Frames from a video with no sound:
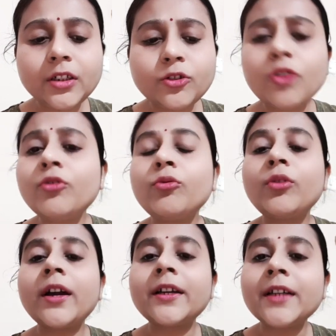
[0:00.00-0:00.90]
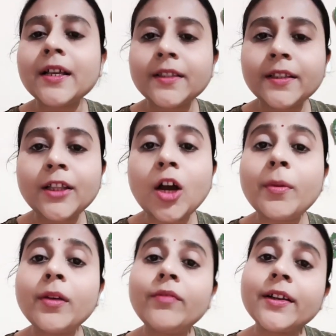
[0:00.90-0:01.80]
যখন ওনাকে শাস্তি দেওয়া
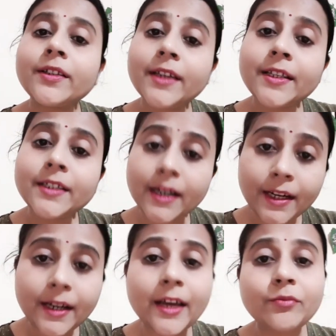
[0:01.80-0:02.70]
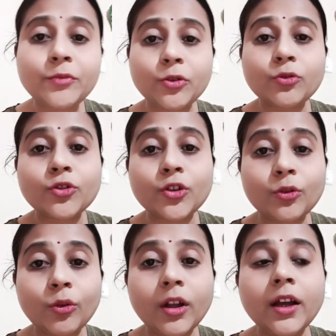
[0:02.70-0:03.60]
হবে ইনফ্যাক্ট যে চ্যানেলে লাইভটি হচ্ছিল
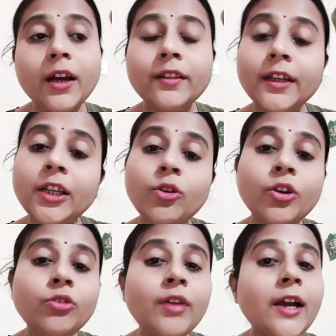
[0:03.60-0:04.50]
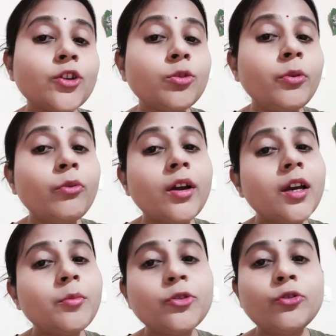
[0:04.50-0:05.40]
তিনিও কিন্তু একসময়
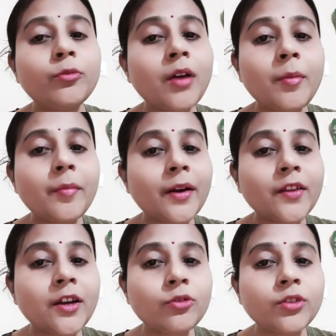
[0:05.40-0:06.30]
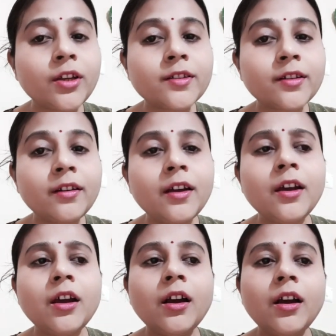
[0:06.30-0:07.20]
ওনাকে ভীষণভাবে প্রাধান্য দিয়েছেন
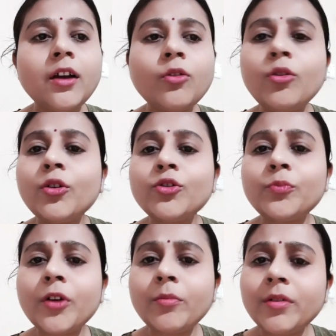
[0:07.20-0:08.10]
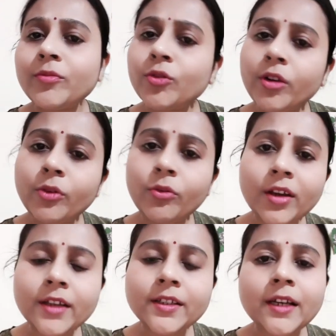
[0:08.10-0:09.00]
কোনো কিছু প্রবলেমস হলেই
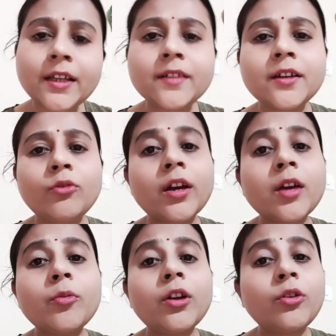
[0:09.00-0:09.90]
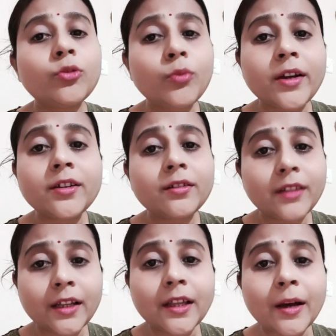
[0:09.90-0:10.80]
ওনাকে জানিয়েছেন ওনাকে বলা হতো ওয়াইটির
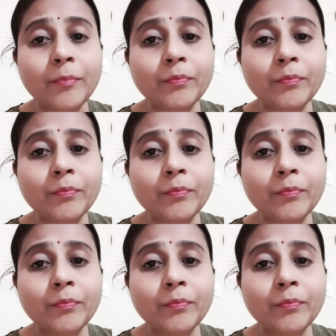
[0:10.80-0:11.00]
দাদা